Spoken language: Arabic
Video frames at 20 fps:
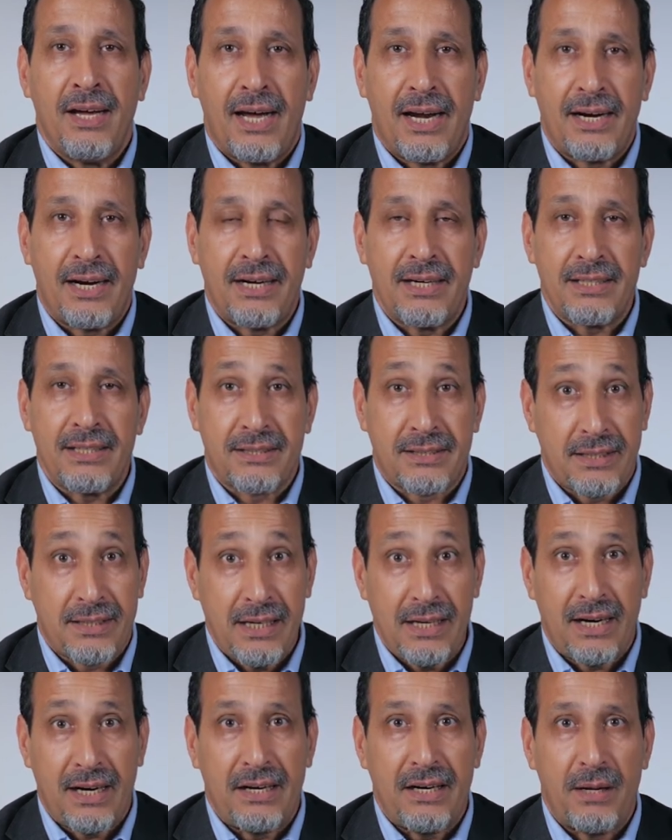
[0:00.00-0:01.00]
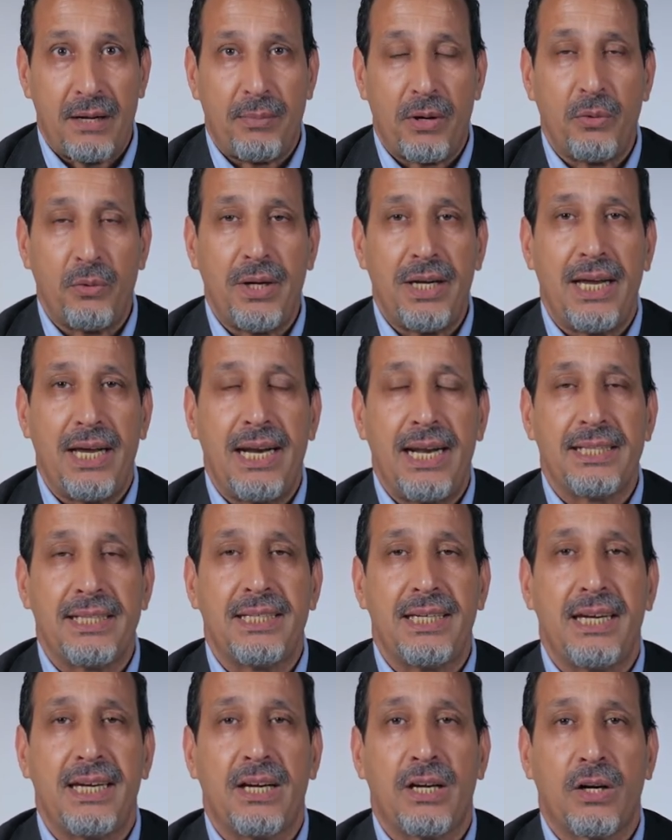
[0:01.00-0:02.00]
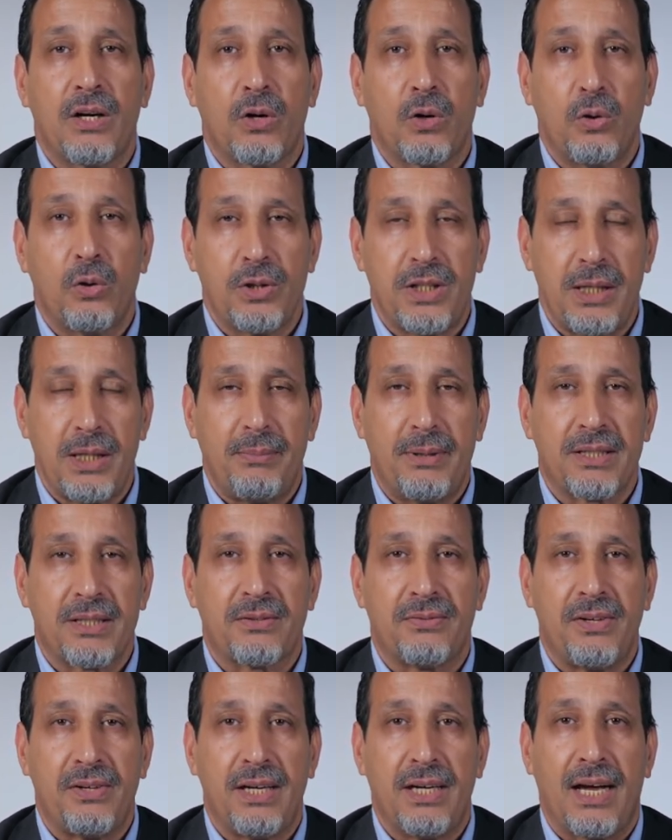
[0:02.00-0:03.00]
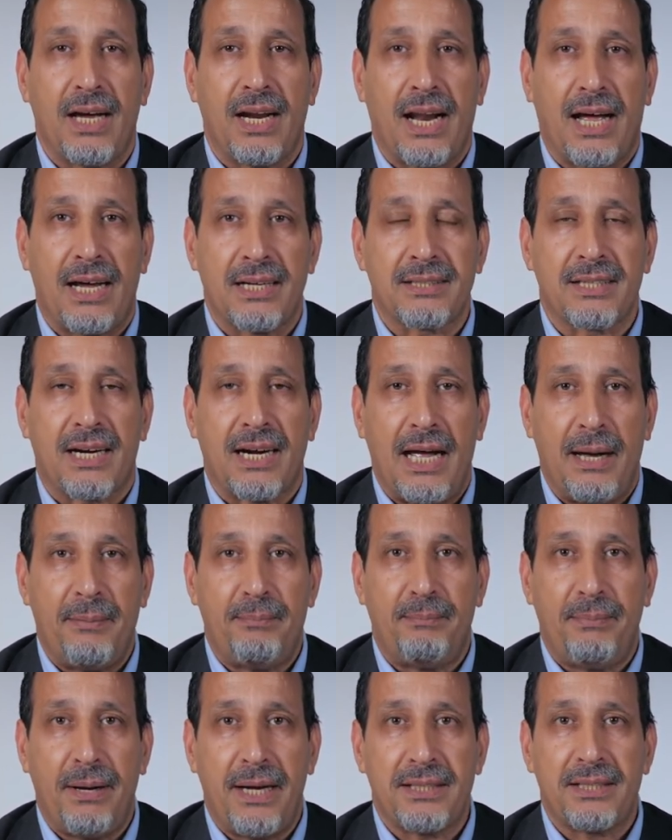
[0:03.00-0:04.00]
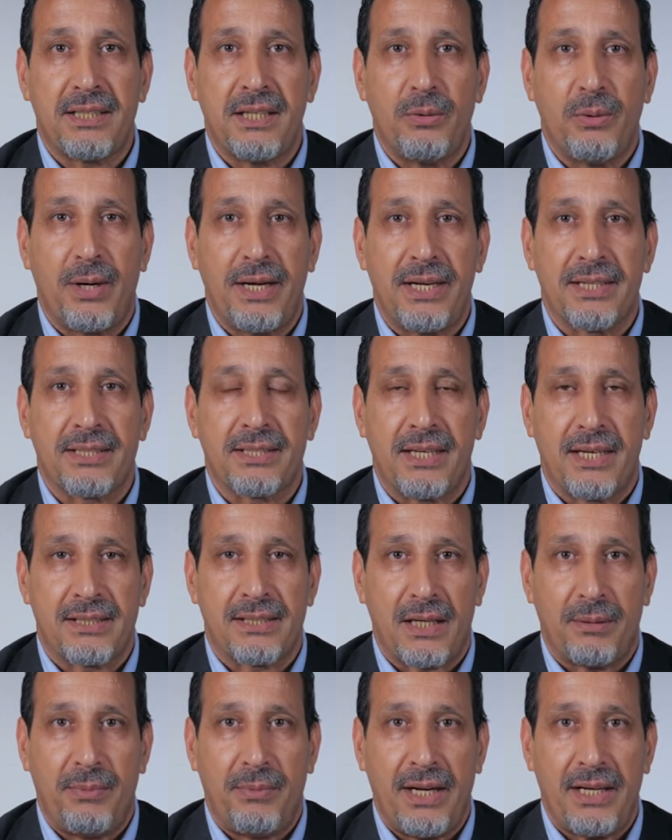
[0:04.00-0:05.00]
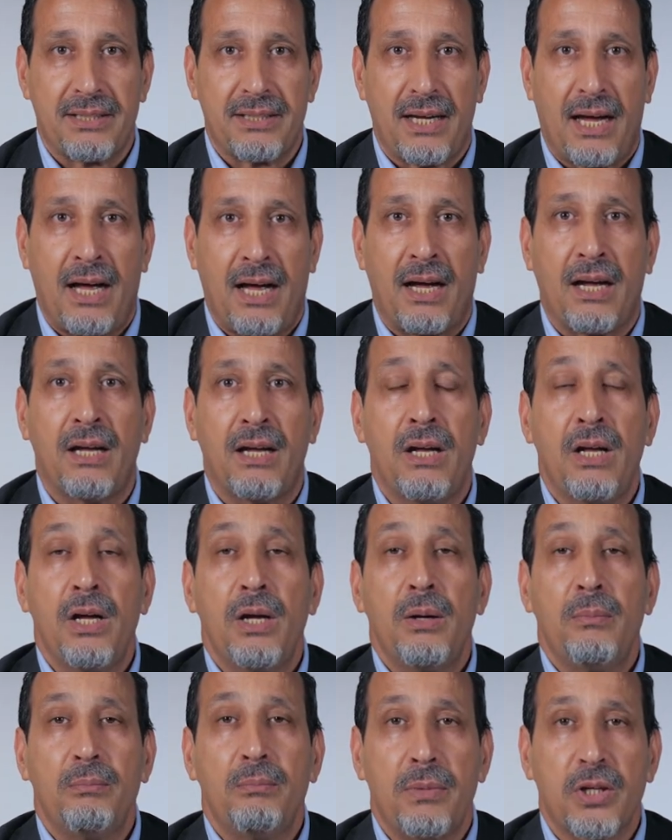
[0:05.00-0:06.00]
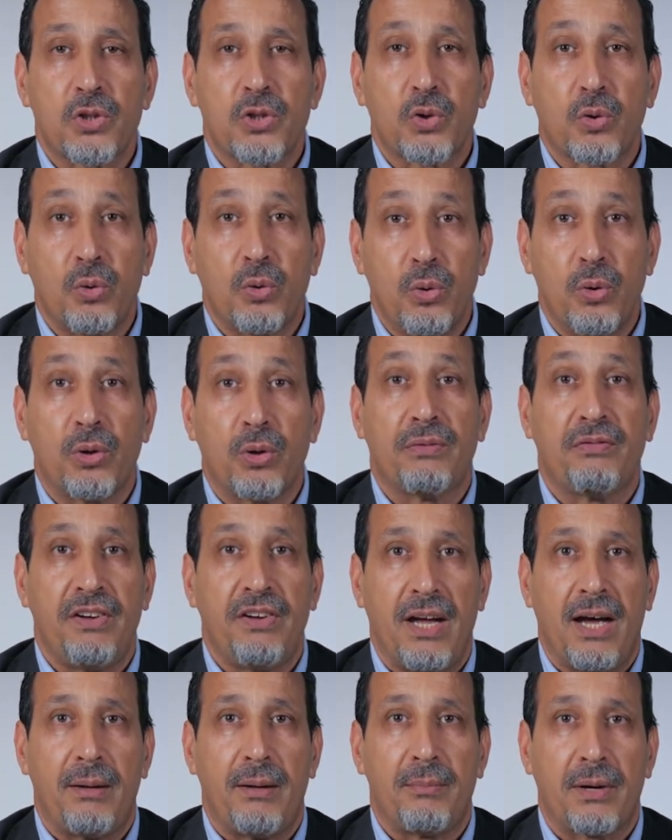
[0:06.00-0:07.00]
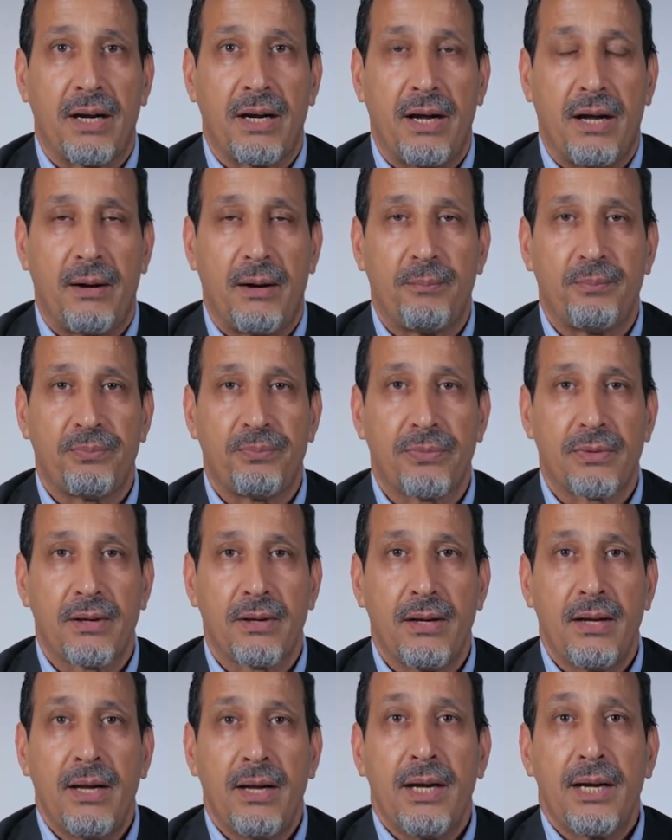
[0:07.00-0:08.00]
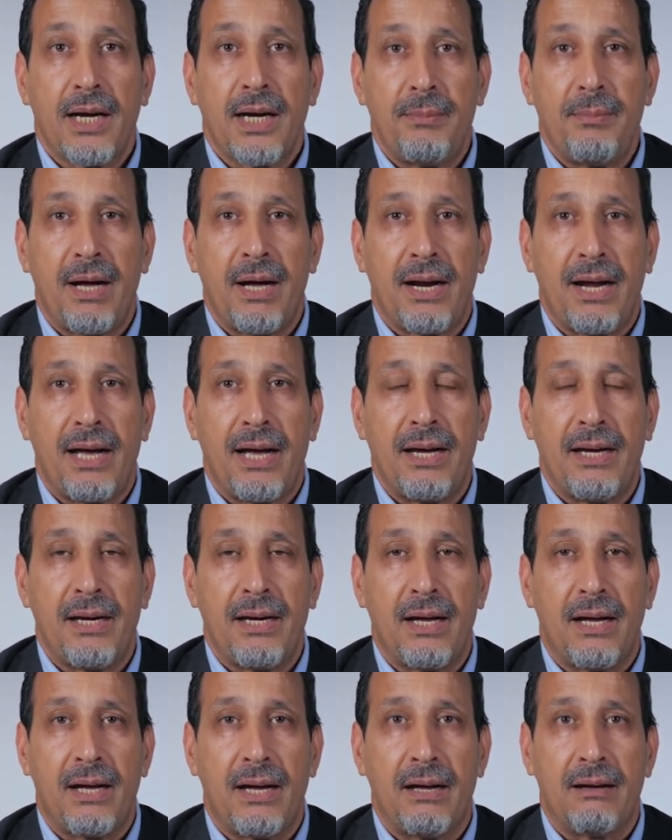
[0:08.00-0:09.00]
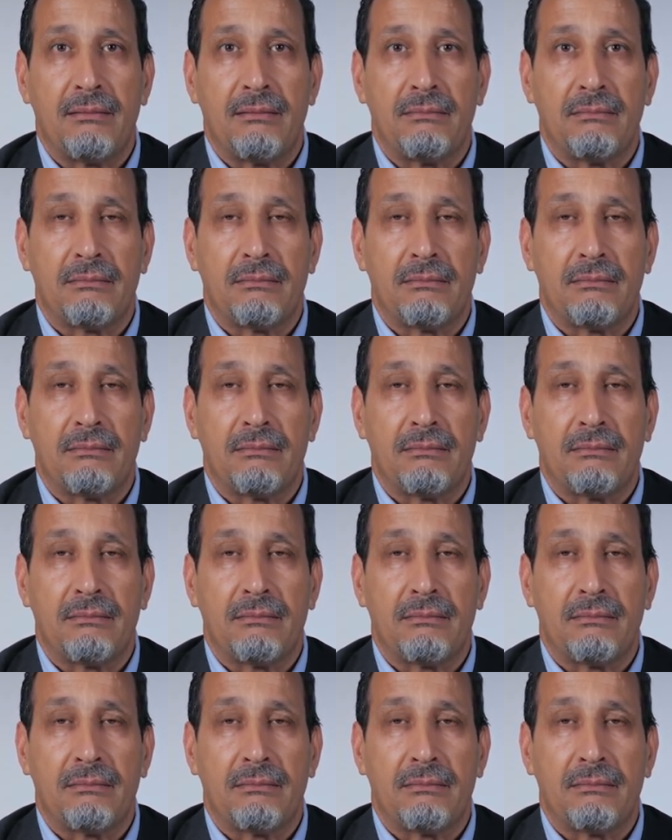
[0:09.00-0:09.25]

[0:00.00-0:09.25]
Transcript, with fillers: السيره النبويه التي كتبت في العصر العباسي وهي سيره ابن اسحاق مشكوك في امرها كما راينا